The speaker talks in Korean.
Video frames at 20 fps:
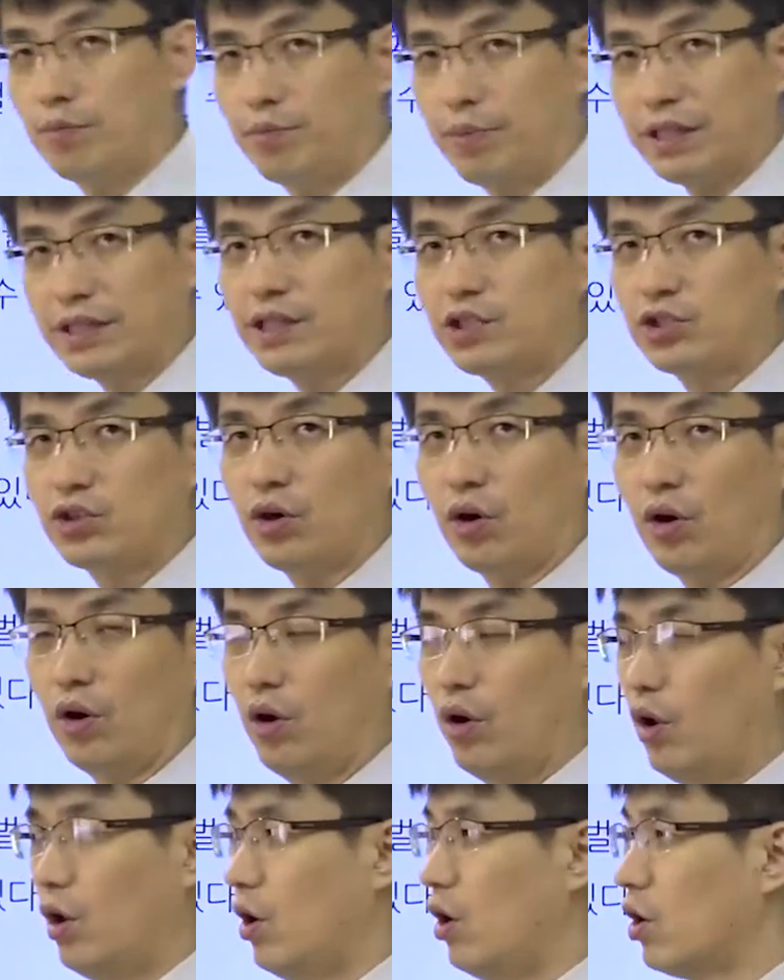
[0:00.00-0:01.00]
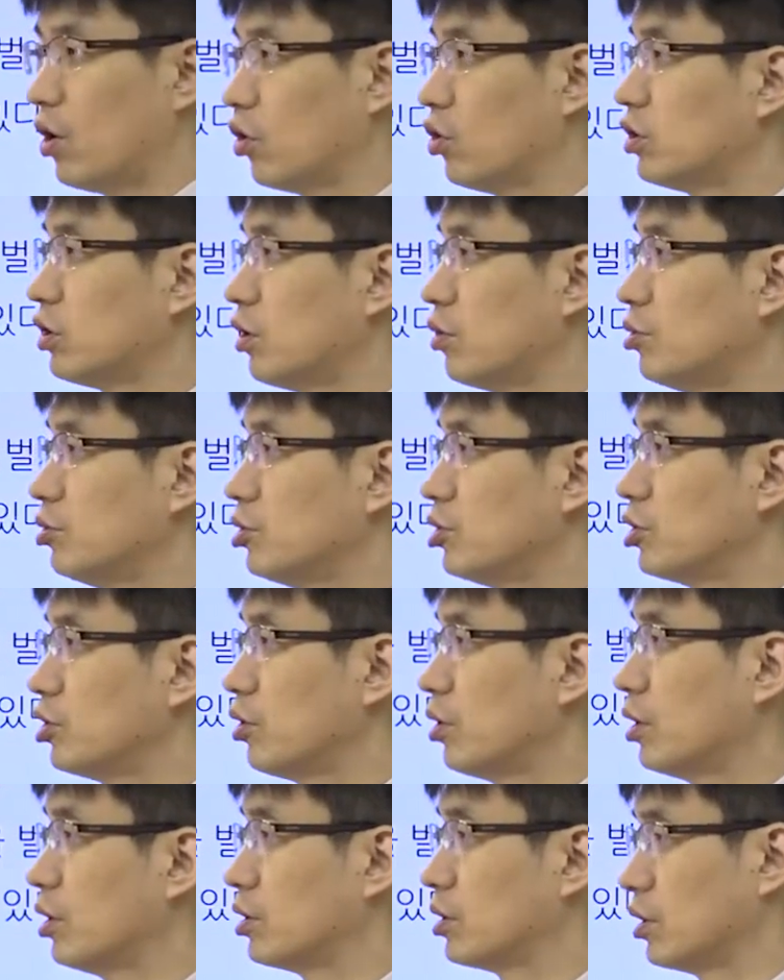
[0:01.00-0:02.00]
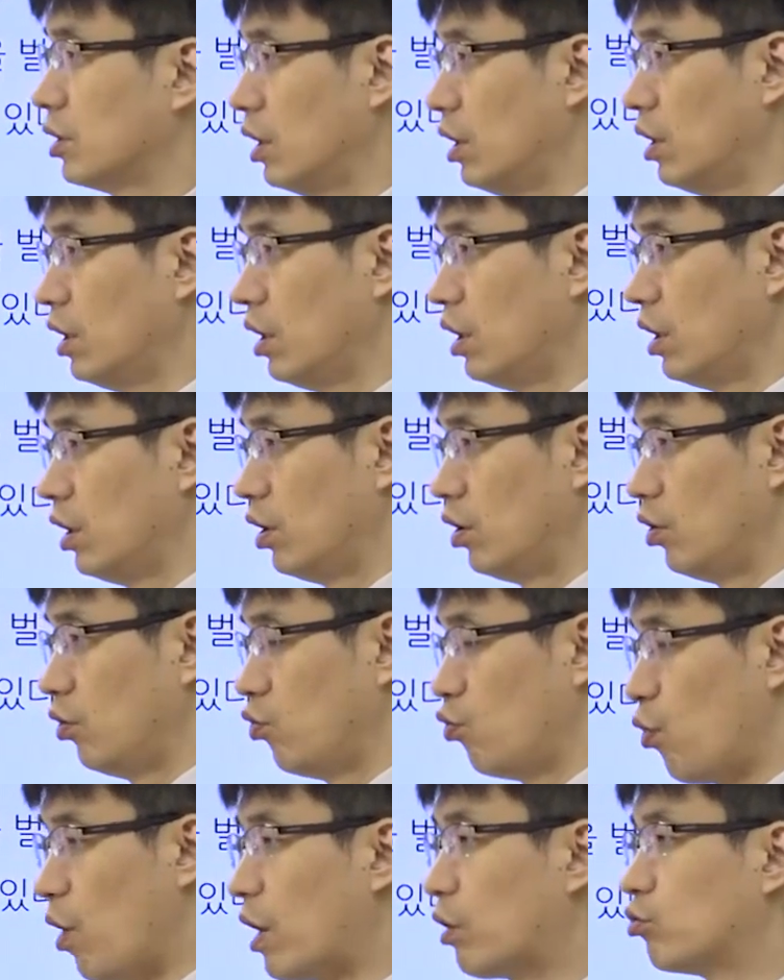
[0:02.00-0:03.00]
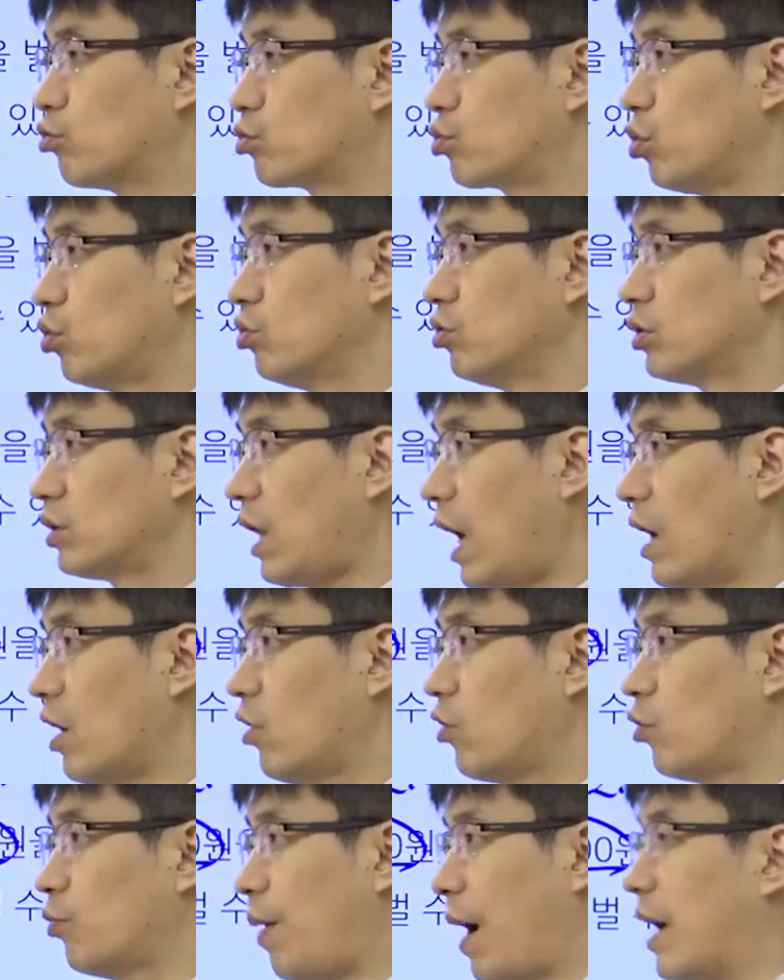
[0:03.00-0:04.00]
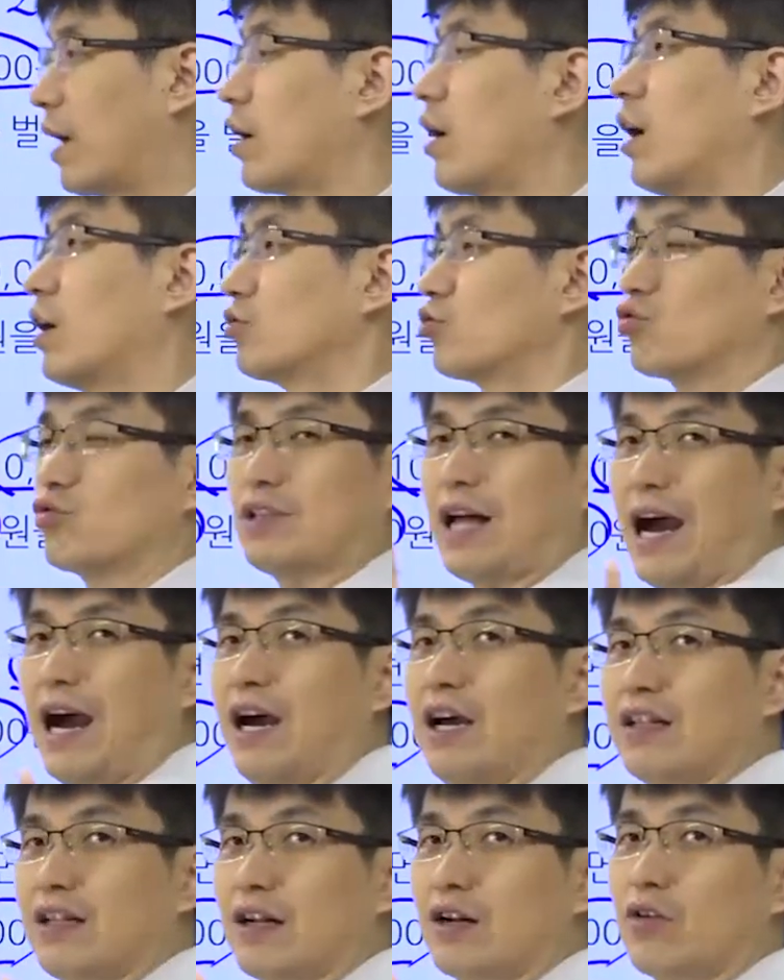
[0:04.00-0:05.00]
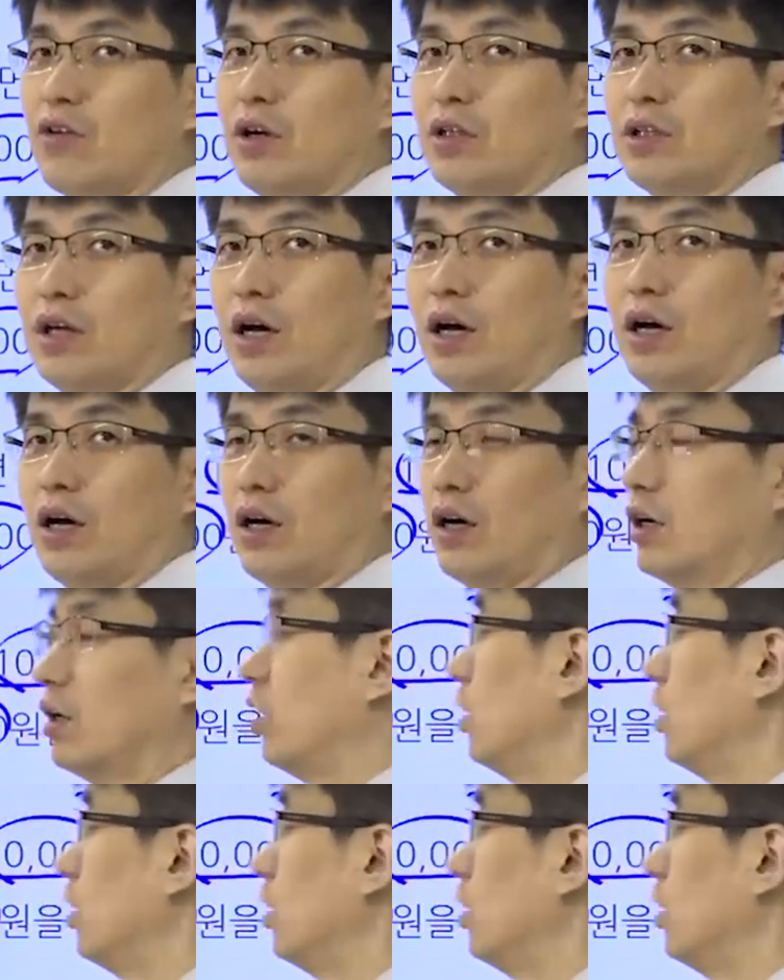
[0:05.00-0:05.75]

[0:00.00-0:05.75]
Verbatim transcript: 받았죠. 그런 다음에 이제 외국 돈 달러로 바꿔가지고 나가야 될 거 아니야.